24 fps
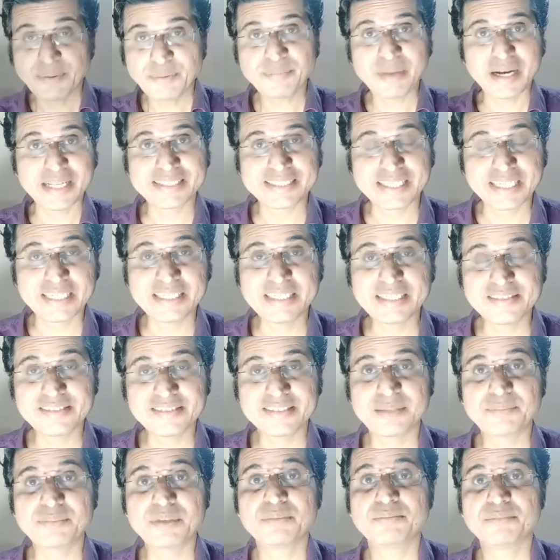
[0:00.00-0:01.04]
हम बात करेंगे
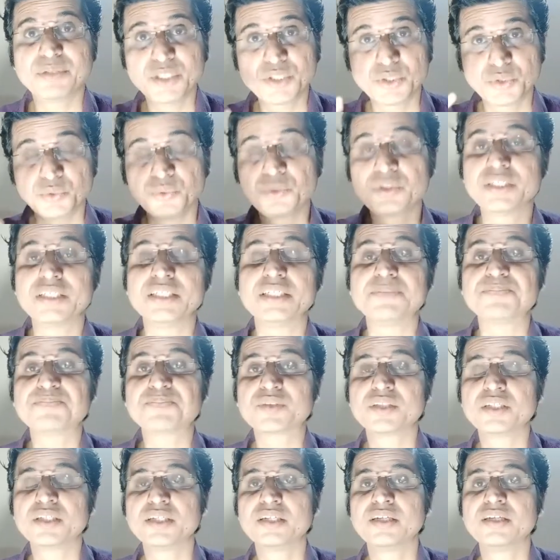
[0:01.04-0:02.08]
स्टेप नंबर टू की
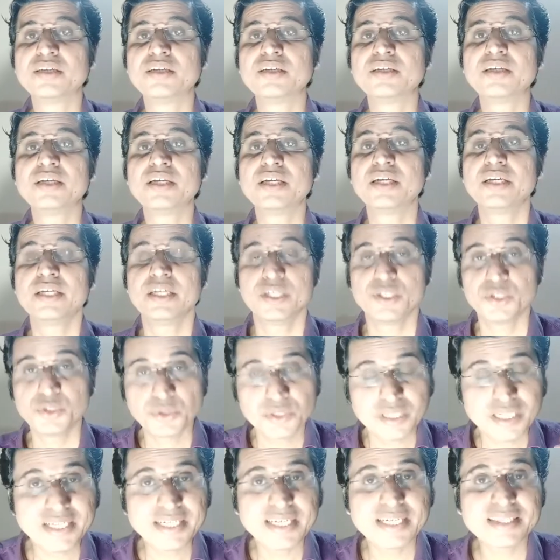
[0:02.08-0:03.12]
जो
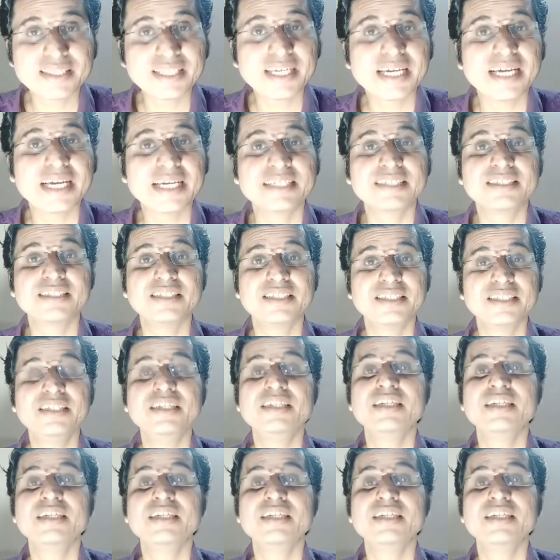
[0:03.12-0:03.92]
कि कहता है कि